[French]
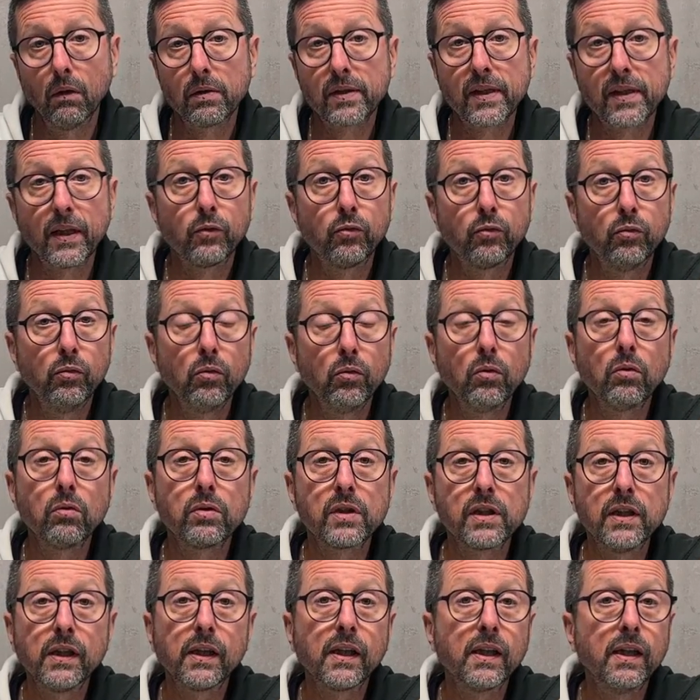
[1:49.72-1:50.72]
c'est une eau
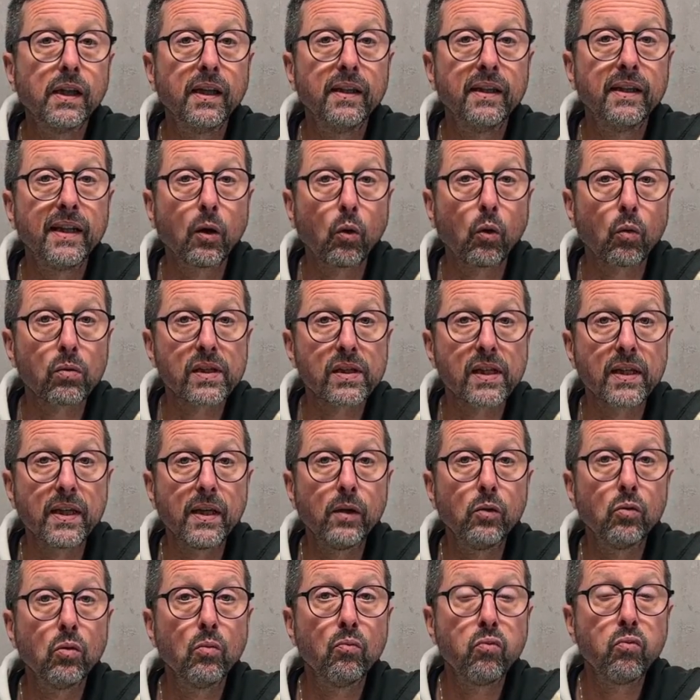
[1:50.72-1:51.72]
aussi qu'il est
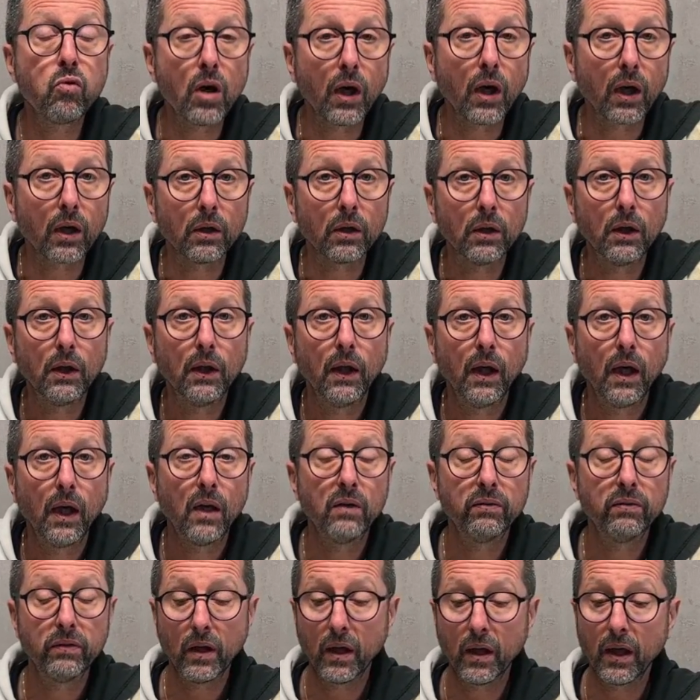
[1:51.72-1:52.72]
déconseillé de boire.
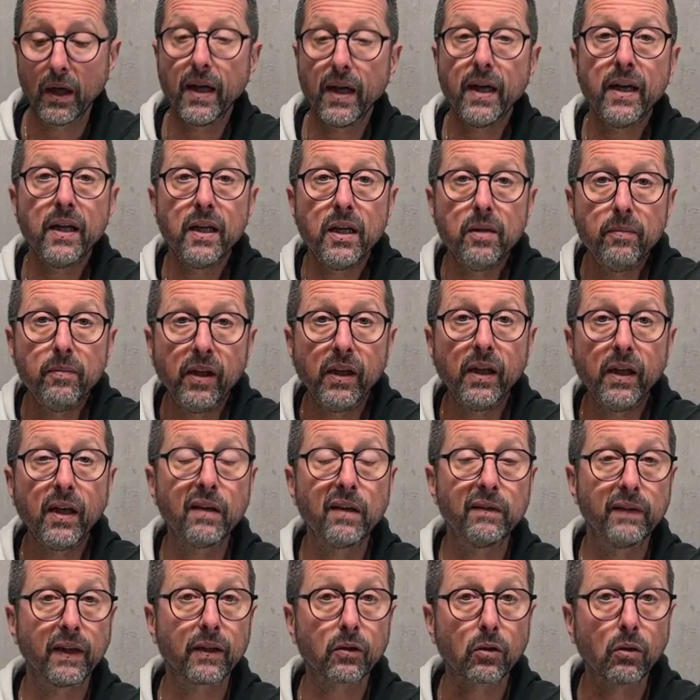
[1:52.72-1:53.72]
Elle va éliminer,
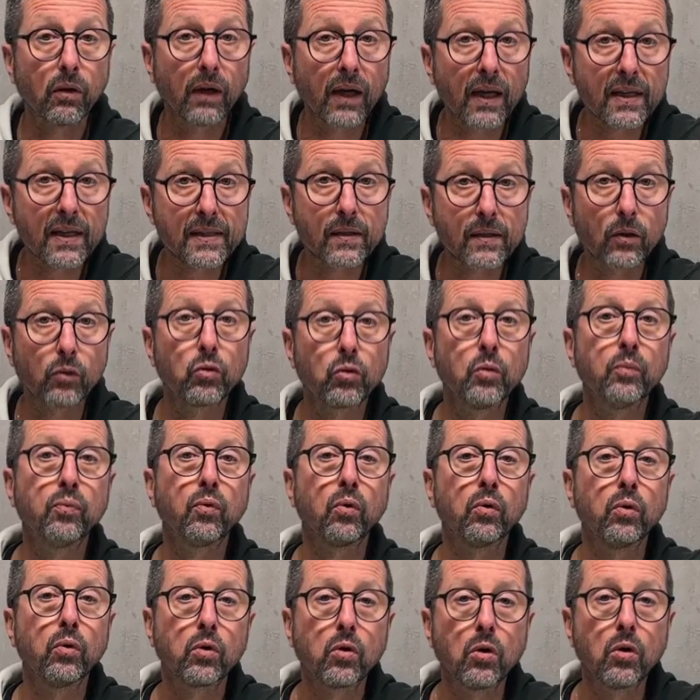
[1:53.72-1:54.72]
elle va être rinçante
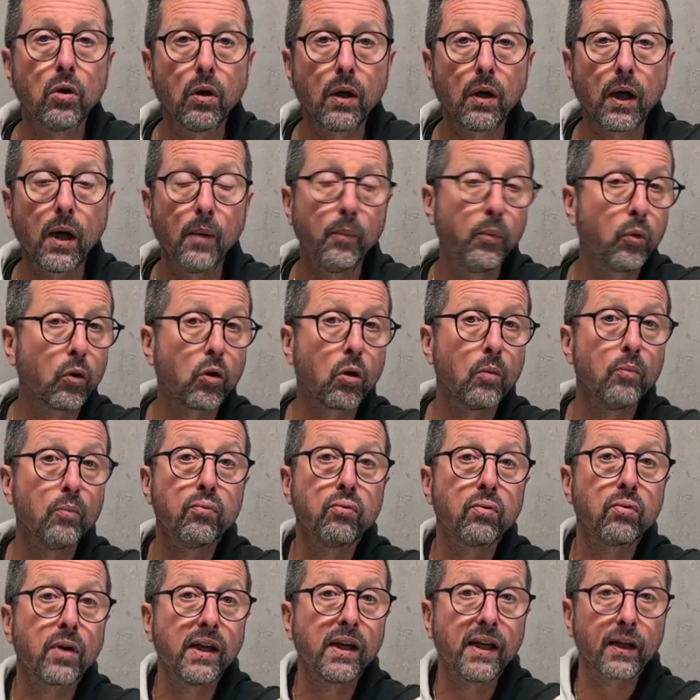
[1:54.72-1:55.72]
pour le corps, un peu
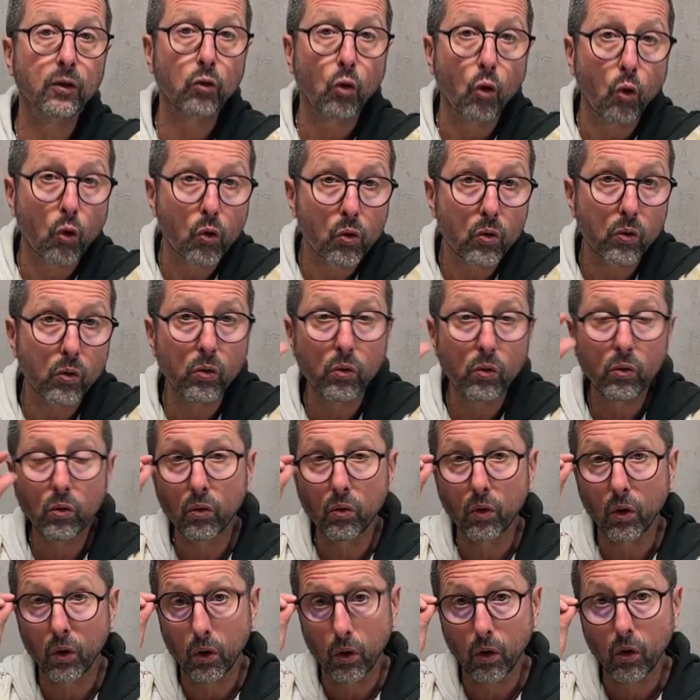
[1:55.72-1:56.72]
comme pourrait l'être
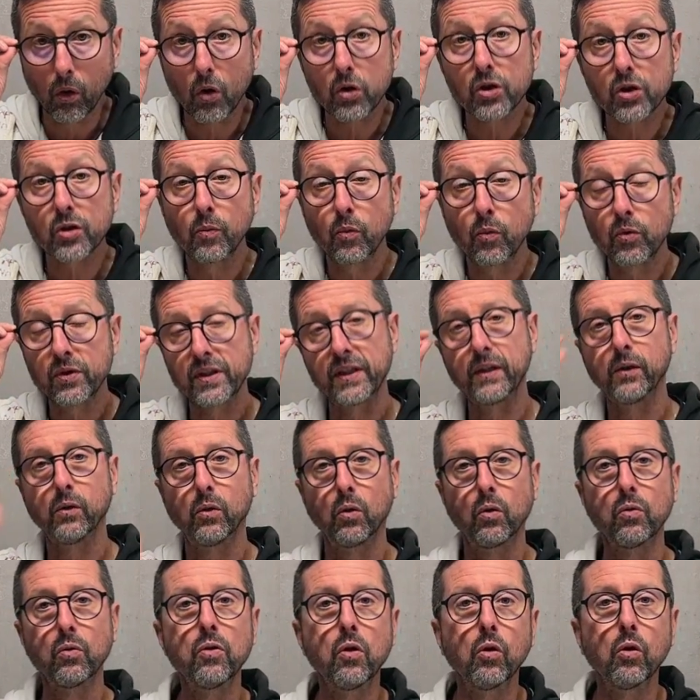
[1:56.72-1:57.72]
l'eau osmosée,
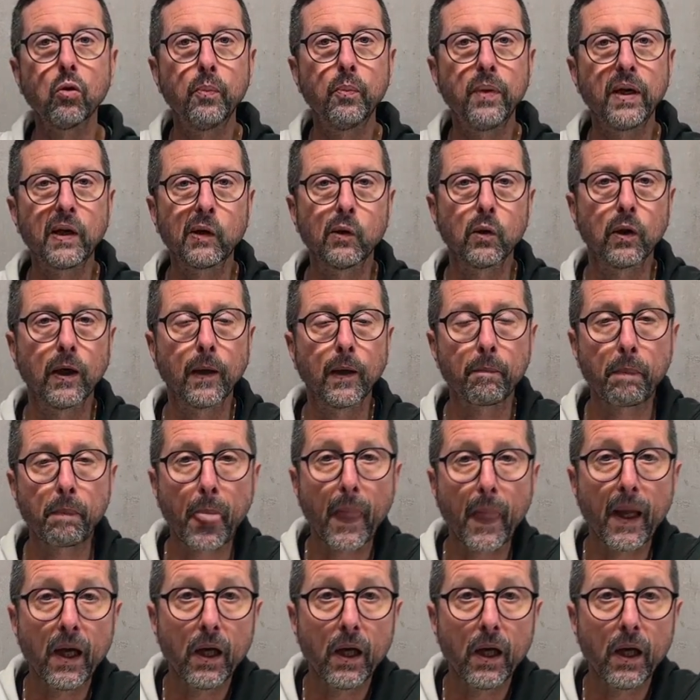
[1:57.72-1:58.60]
on en reparlera.